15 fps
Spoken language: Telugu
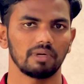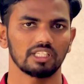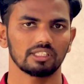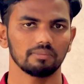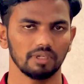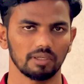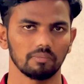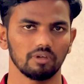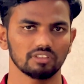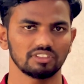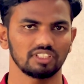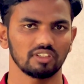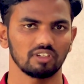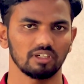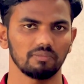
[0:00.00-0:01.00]
మాత్రం
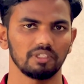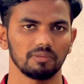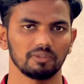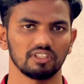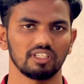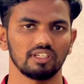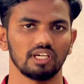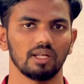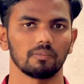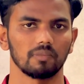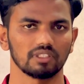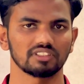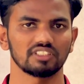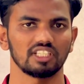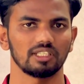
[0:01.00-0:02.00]
అన్బాక్స్ చేయకుండా మీ ముందే
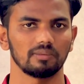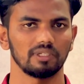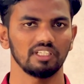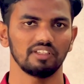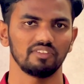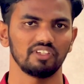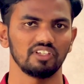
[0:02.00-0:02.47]
అన్బాక్స్ చేద్దామని